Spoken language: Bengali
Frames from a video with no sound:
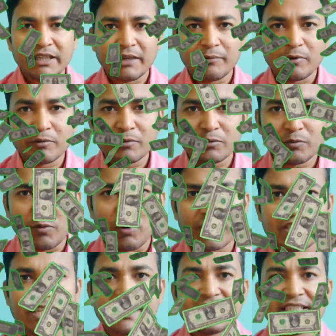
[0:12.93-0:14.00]
এবং
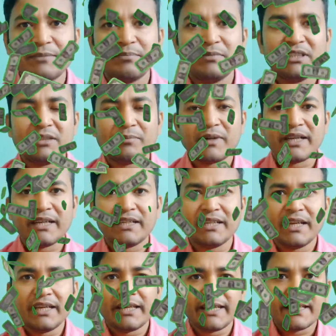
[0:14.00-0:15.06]
স্পন্সারশিপ নিতে পারেন
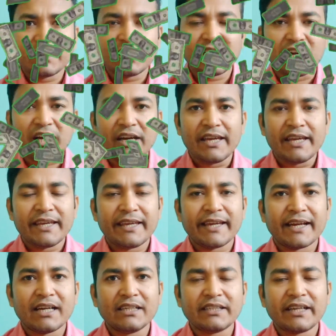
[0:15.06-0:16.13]
এছাড়া
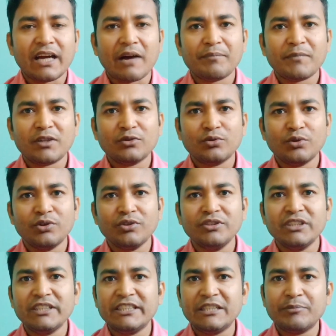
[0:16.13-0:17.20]
এখানটায় আপনার
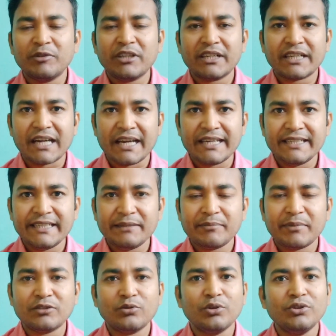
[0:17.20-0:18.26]
দৈনন্দিন জীবনের কাহিনী
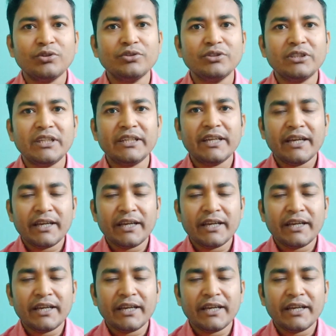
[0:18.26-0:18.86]
বা দৈনন্দিন